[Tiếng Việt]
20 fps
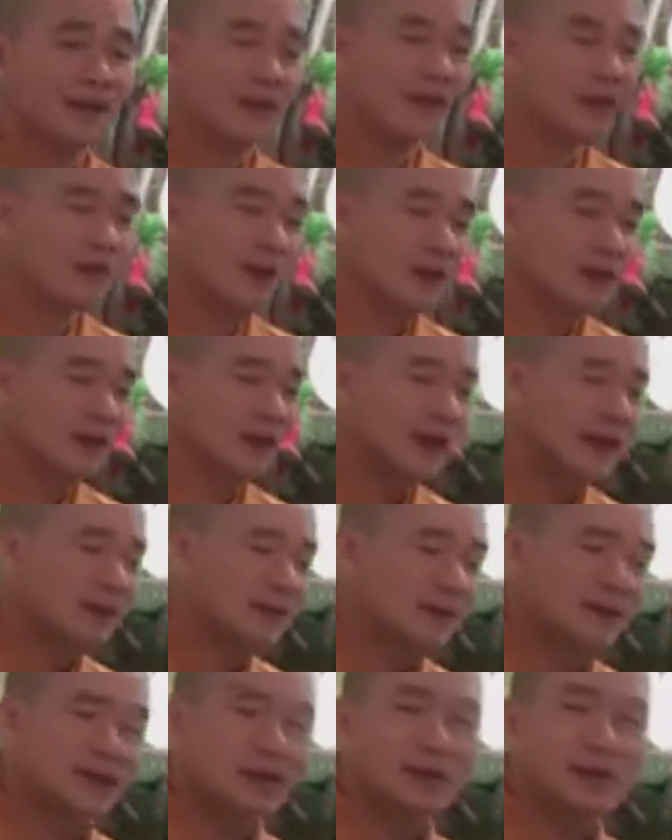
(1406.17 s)
Lúc nào nó
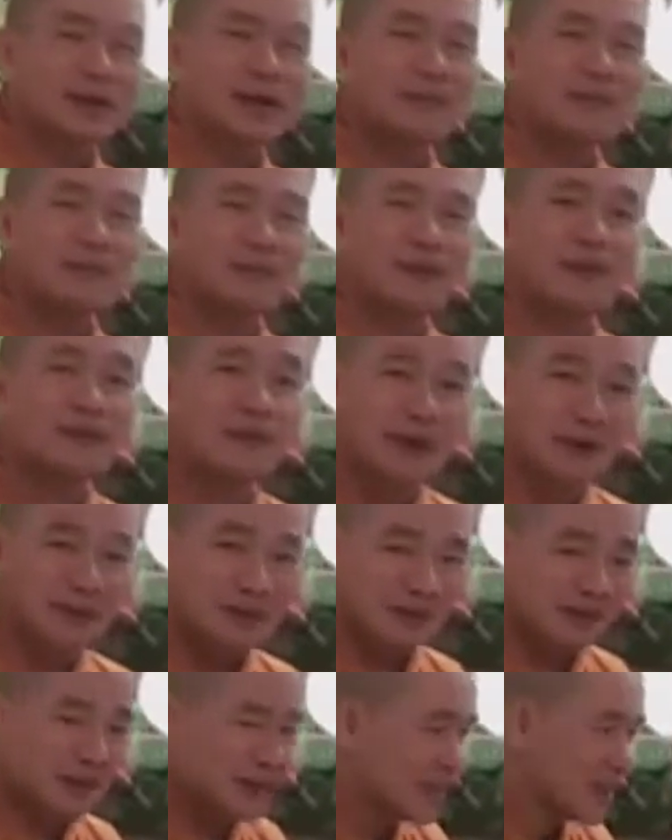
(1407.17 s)
đậy mình kêu bằng nắp, lúc
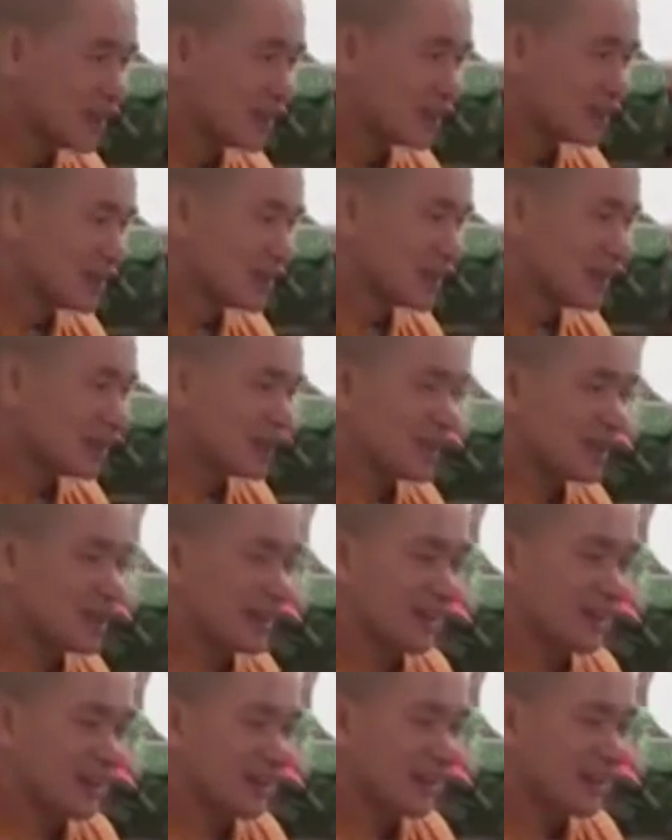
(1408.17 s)
nào mà nó chơi vậy
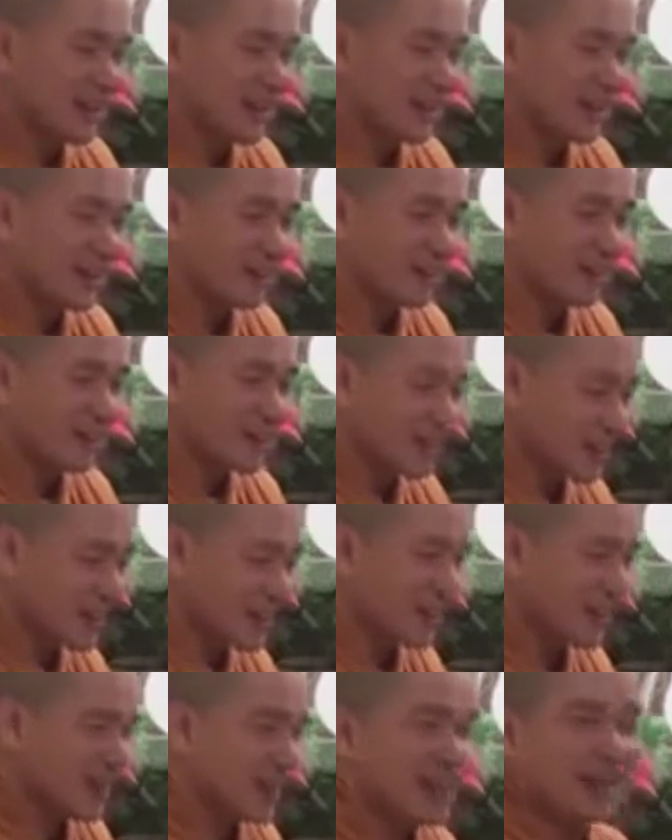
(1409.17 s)
đó, nó làm cái
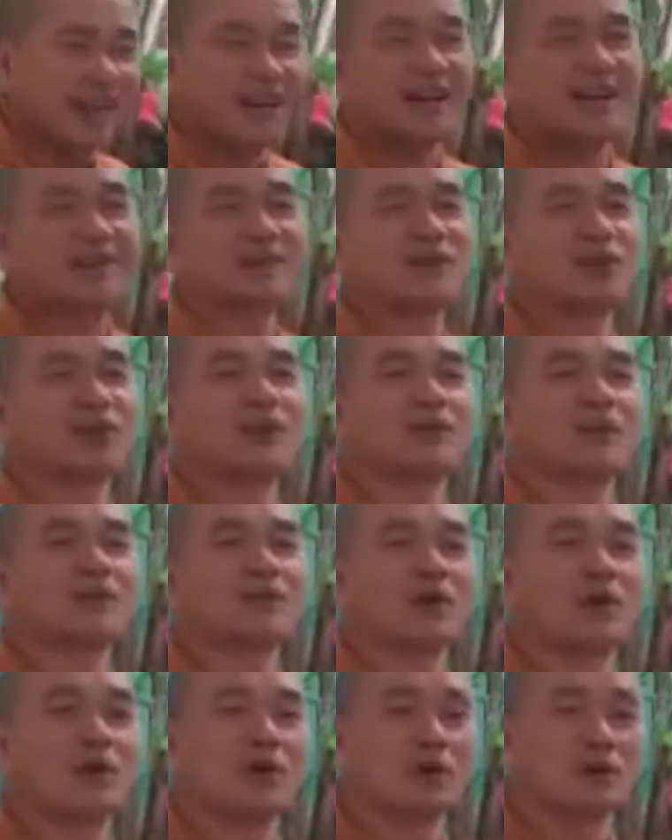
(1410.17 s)
chẹt cái này lăn lăn gọi là
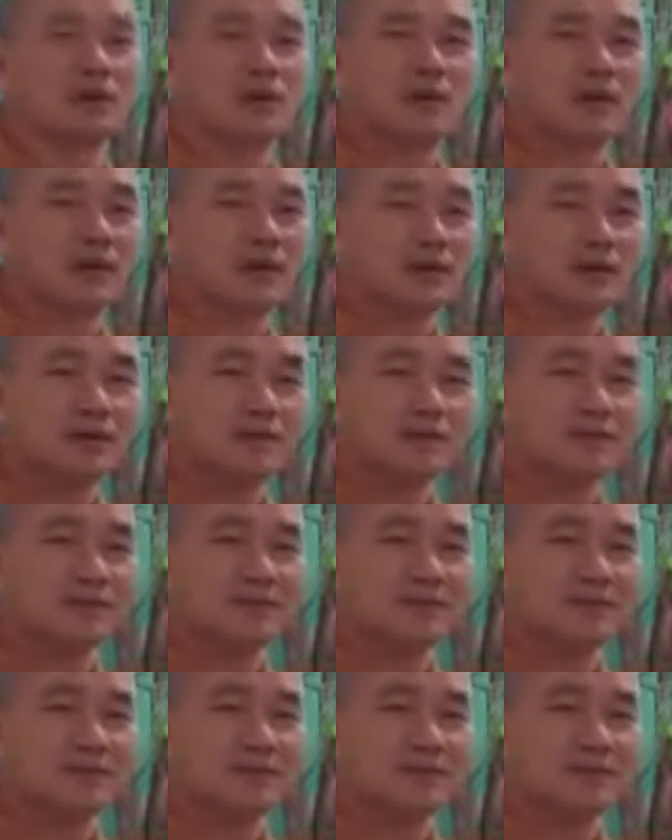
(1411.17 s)
bông dụ vậy thôi.